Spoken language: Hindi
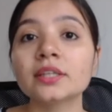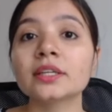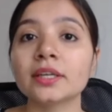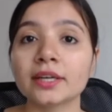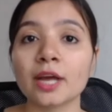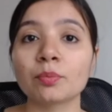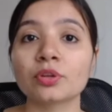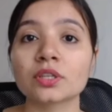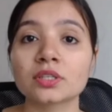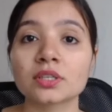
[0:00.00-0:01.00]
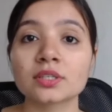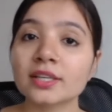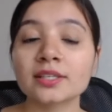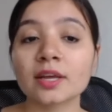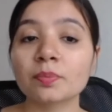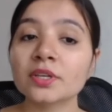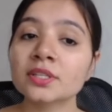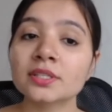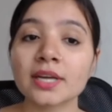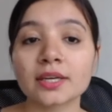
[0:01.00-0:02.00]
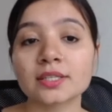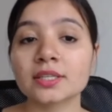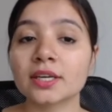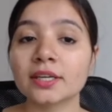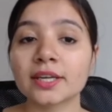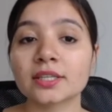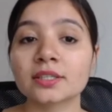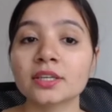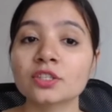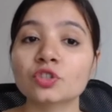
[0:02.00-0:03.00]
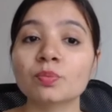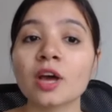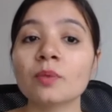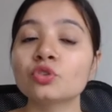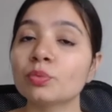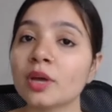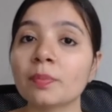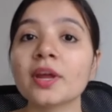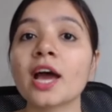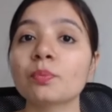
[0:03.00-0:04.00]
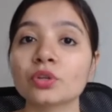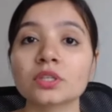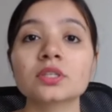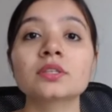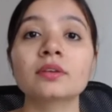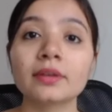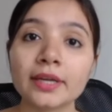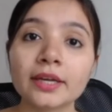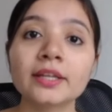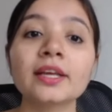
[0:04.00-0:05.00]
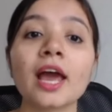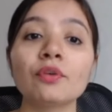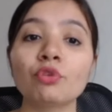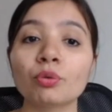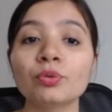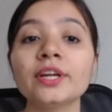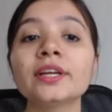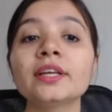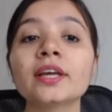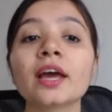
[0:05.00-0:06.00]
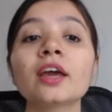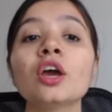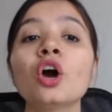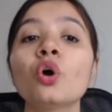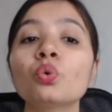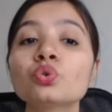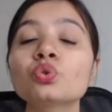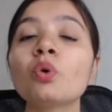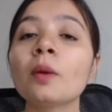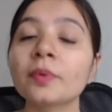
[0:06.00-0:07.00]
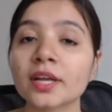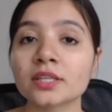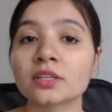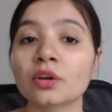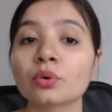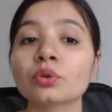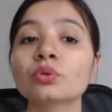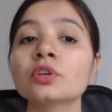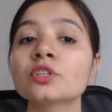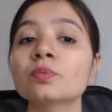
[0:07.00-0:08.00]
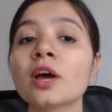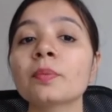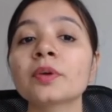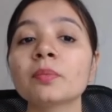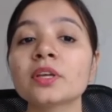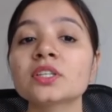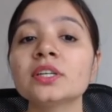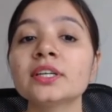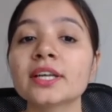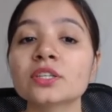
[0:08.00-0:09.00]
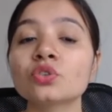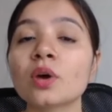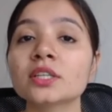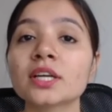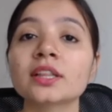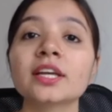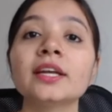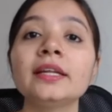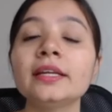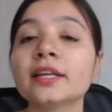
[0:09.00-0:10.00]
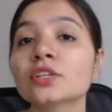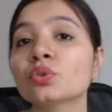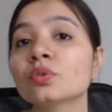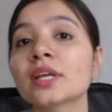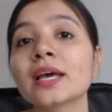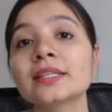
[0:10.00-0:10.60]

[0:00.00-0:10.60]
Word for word: अल्टरनेट हाइपोथेसिस नेक्स्ट स्टेप इज स्टेटिस्टिकल टेस्टिंग जिसमें आप जो भी आपने हाइपोथेसिस क्रिएट किया है फॉर्मुलेट किया है उसको आप टेस्ट करोगे तो इसमें आपके मेजरली टेस्ट जो आ जाते हैं टी टेस्ट होता